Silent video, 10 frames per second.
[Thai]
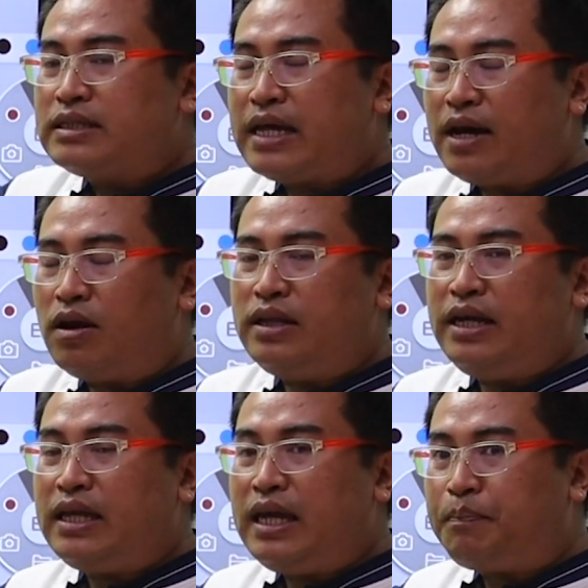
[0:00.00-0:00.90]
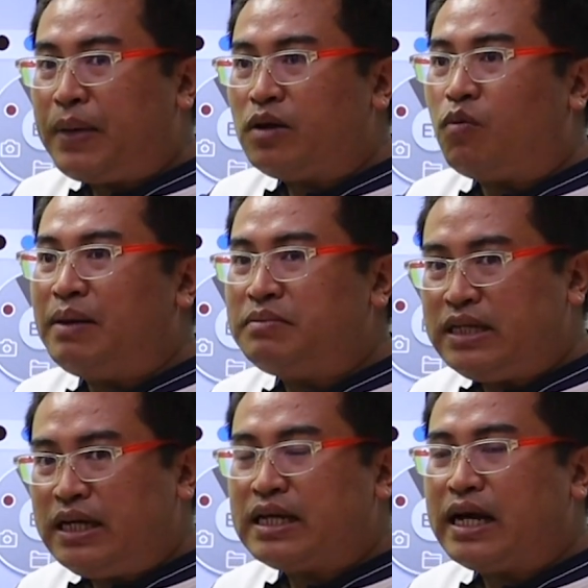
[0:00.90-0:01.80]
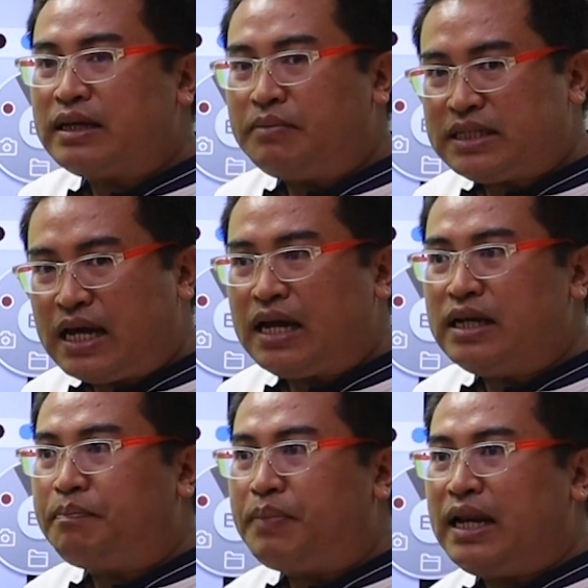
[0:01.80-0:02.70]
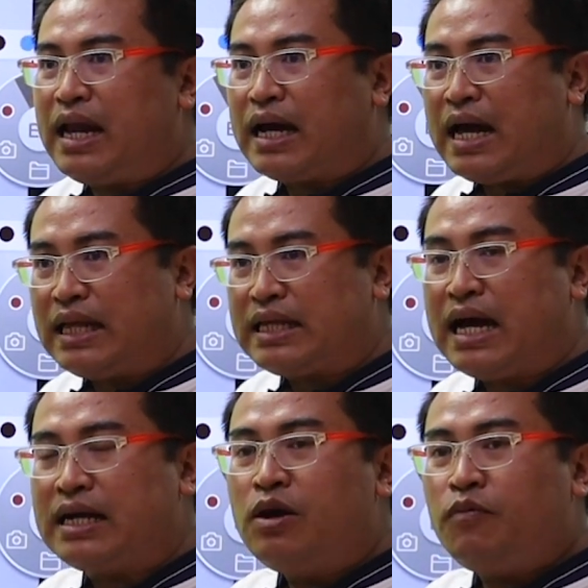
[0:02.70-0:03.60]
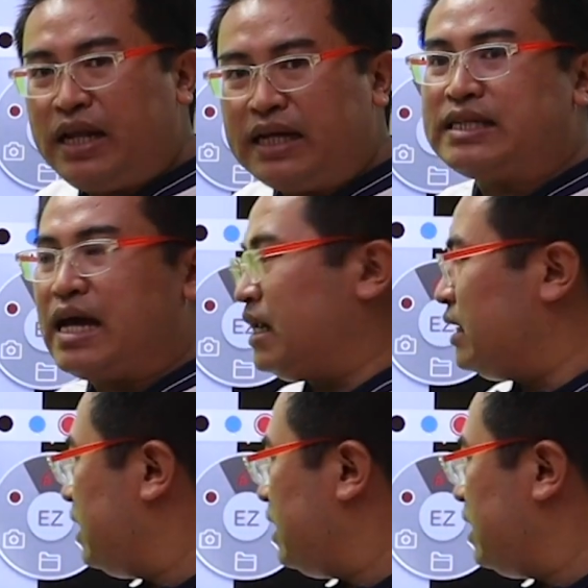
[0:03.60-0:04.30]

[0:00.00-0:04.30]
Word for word: ใช้กรณีที่เป็นความจริงทางธรรมชาติ หรือเป็นหลักการทางวิทยาศาสตร์